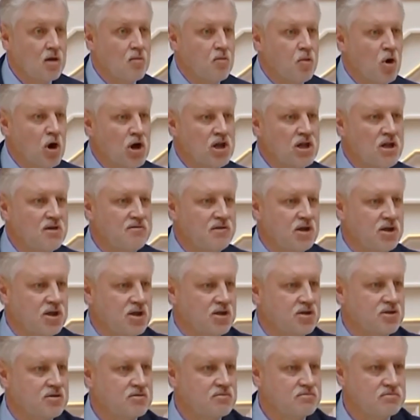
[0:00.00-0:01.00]
Больно
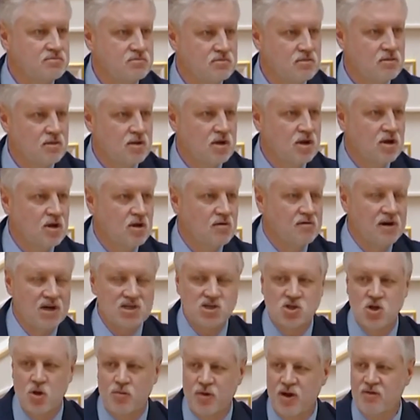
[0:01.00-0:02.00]
видеть,
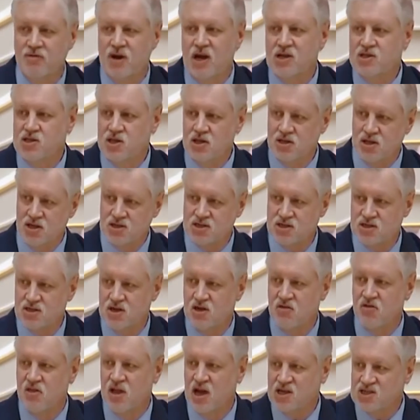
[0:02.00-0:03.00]
во что
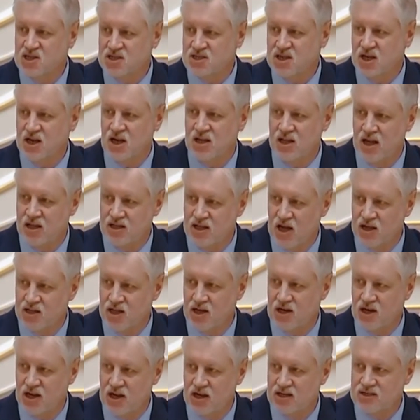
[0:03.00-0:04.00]
превратилось наше
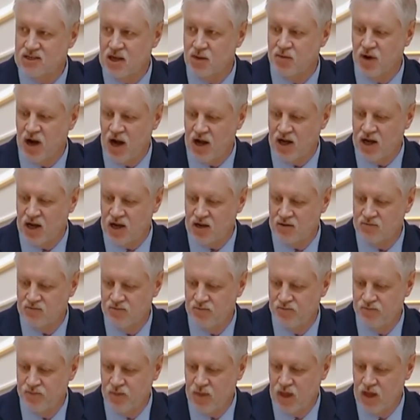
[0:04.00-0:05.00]
законодательное собрание.
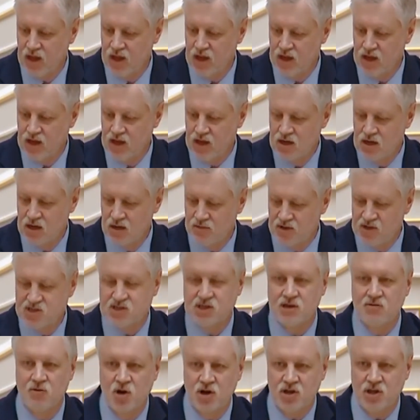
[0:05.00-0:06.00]

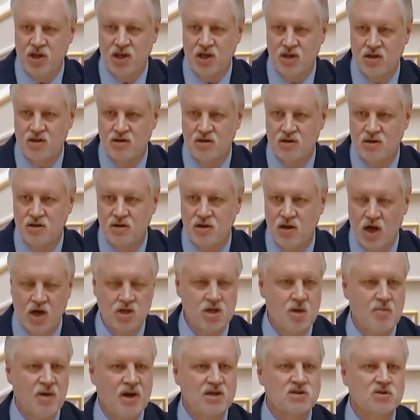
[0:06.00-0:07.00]
Ведь сегодня
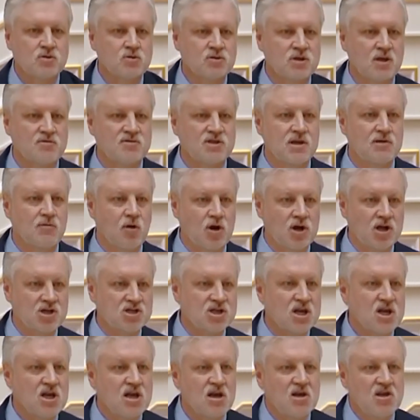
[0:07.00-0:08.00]
это, по сути, всего
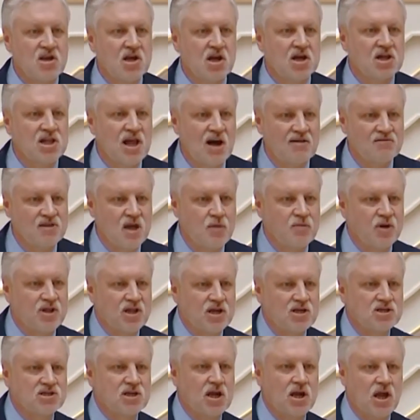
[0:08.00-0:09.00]
лишь не главное
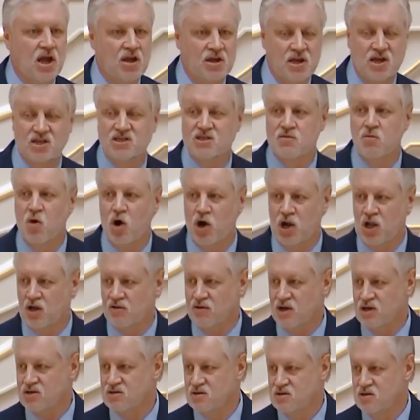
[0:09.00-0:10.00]
подразделение
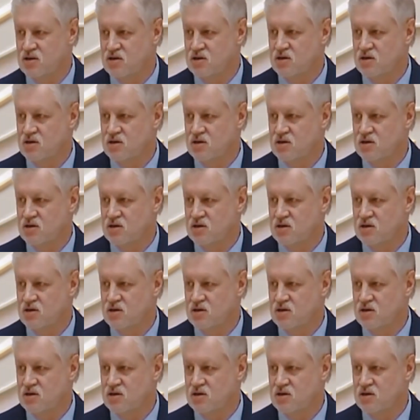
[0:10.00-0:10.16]
Смольного,